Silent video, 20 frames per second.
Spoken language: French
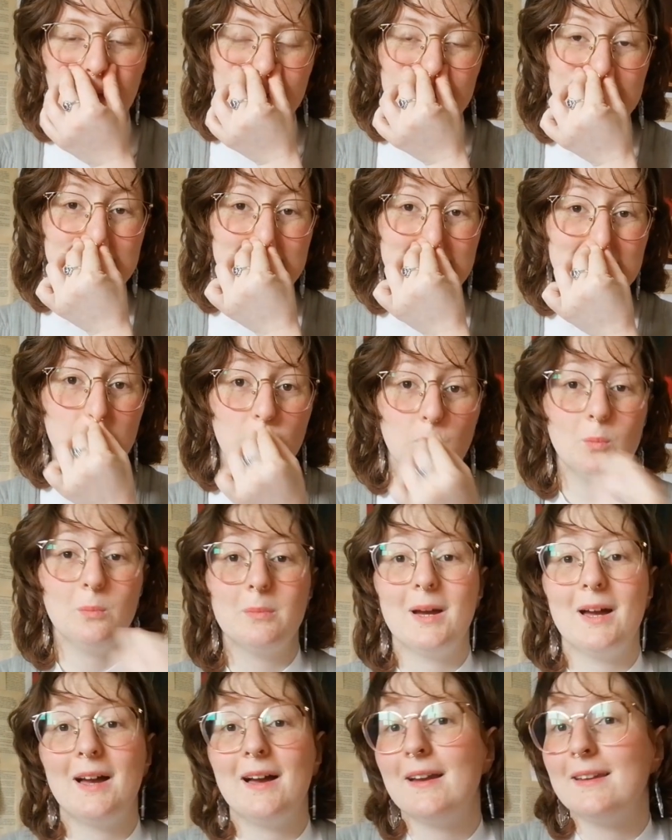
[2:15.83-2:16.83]
Sinon,
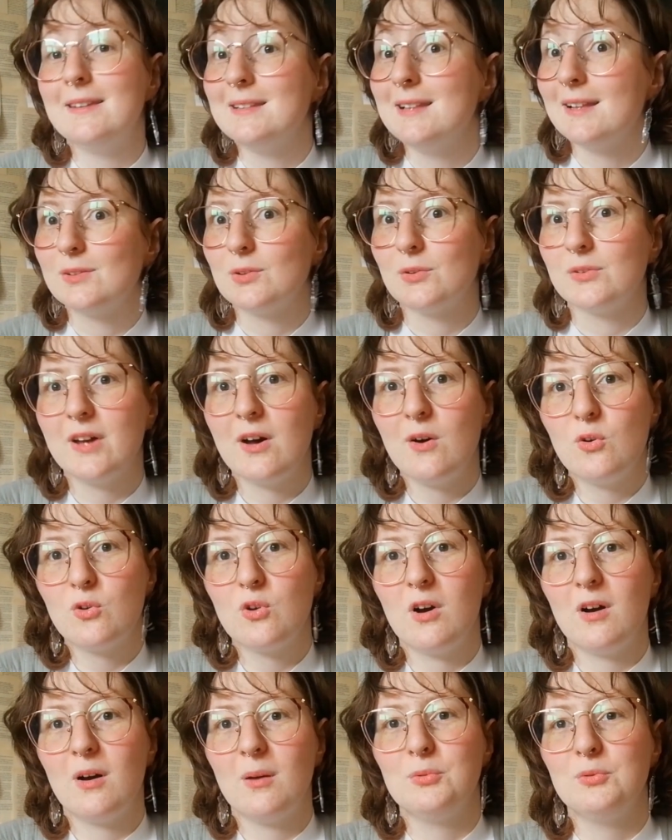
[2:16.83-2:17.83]
bah il attendra
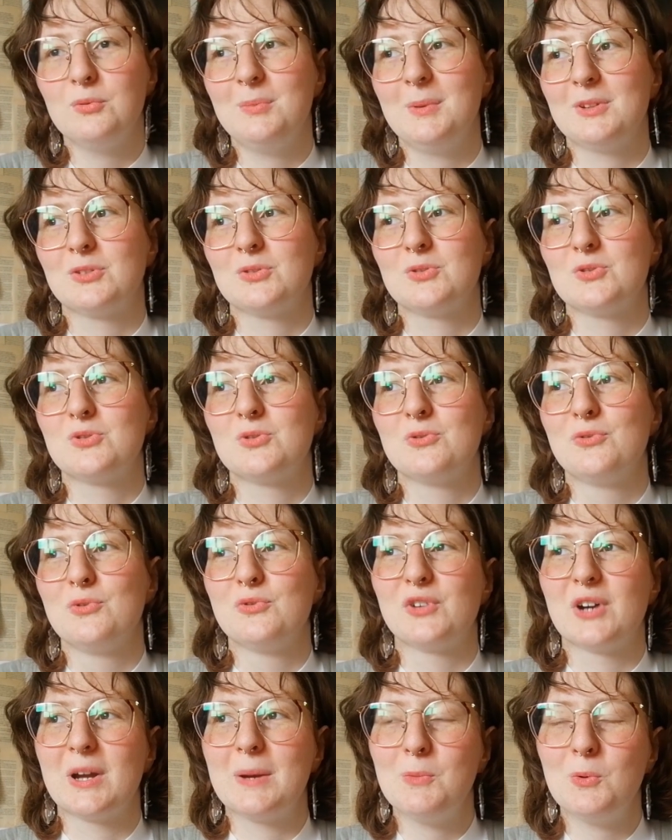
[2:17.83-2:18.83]
encore un peu parce que je veux
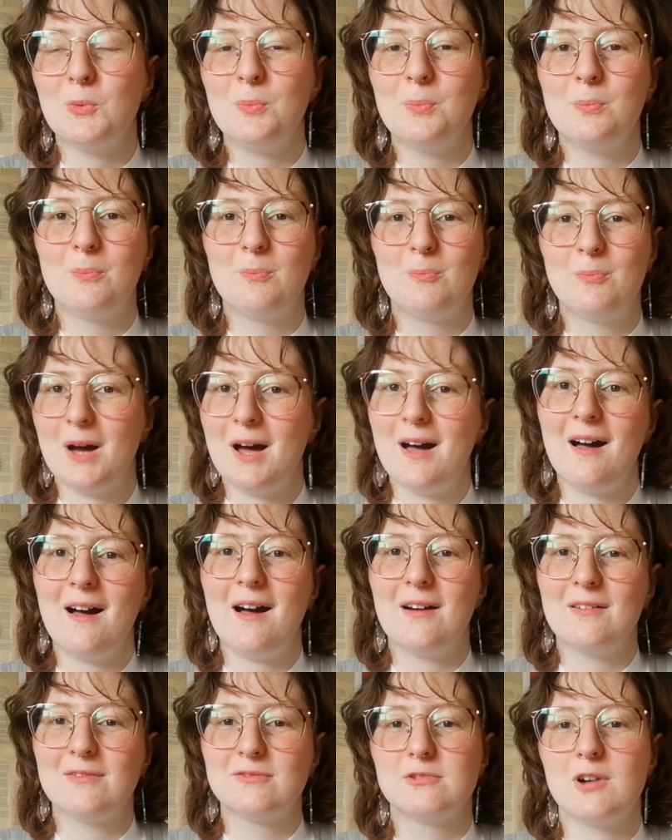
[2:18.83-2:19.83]
vraiment pas
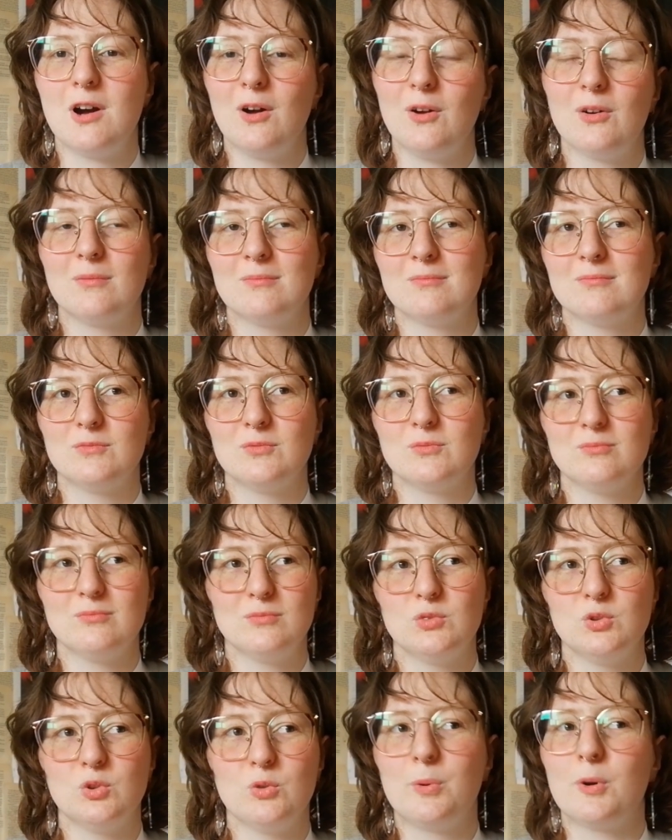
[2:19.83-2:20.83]
avoir
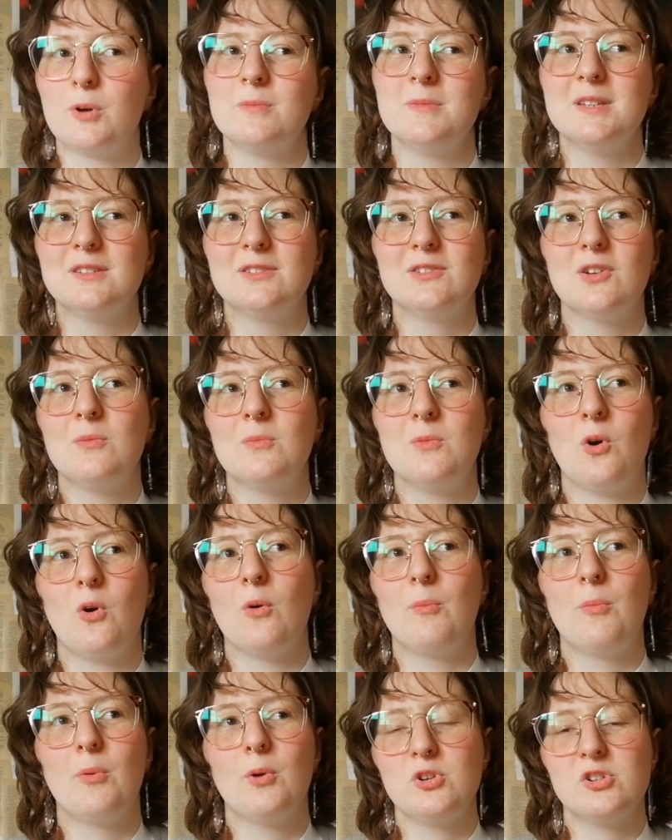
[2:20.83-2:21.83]
le premier tome
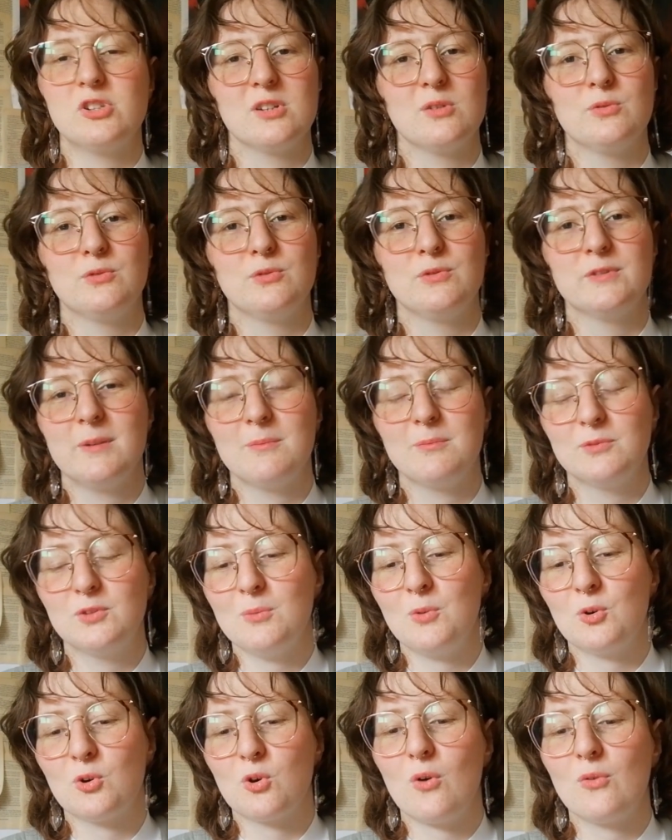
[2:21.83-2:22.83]
en poche et le deuxième
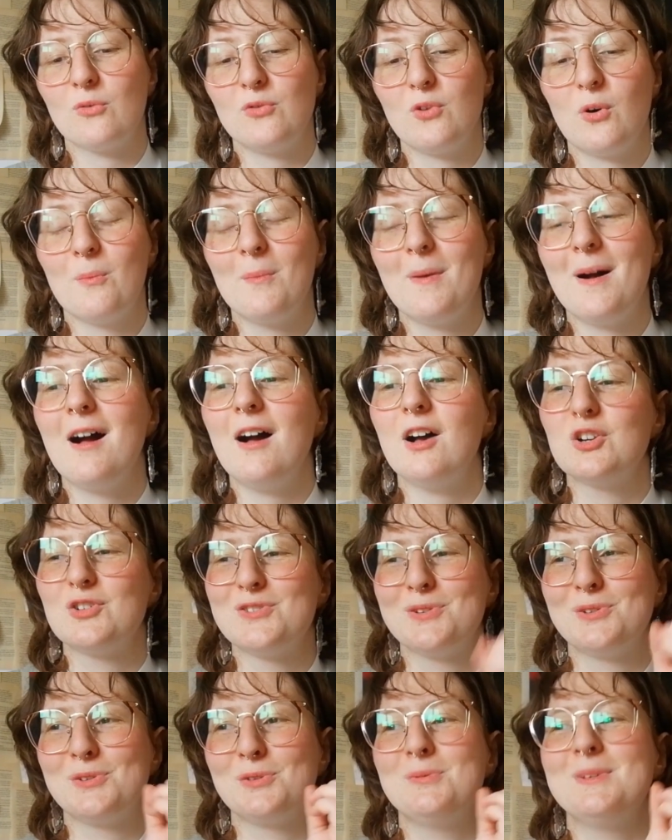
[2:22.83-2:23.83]
tome en grand format.
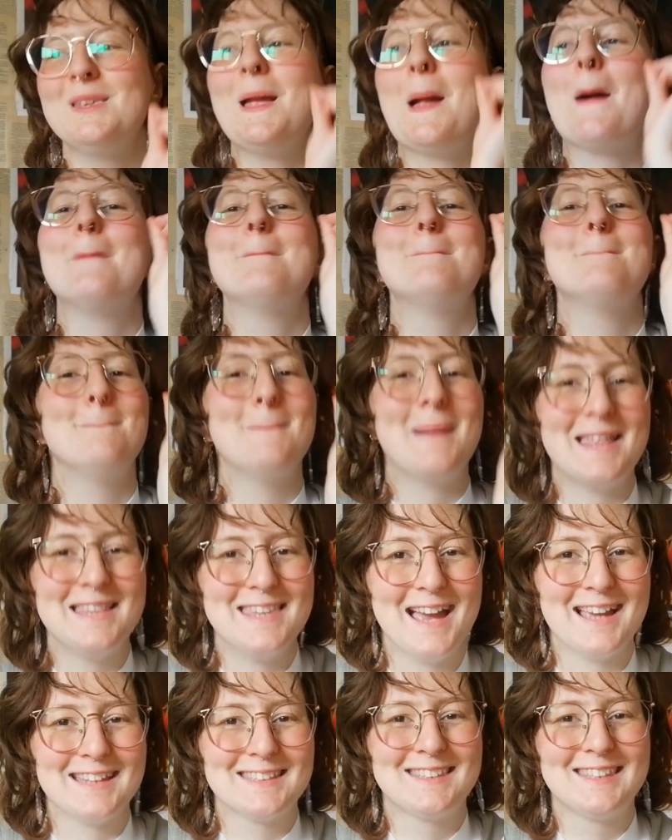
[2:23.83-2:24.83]
Je suis
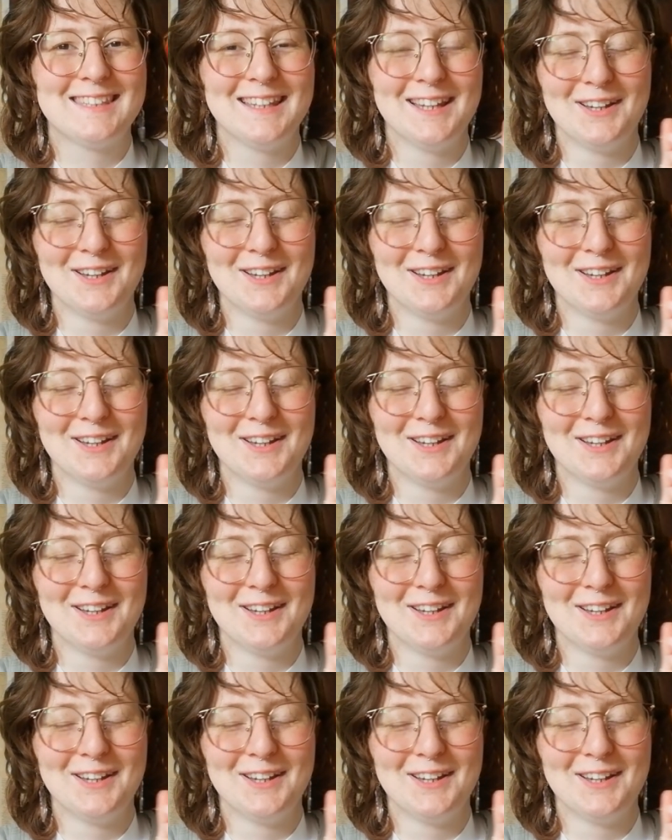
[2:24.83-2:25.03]
maniaque.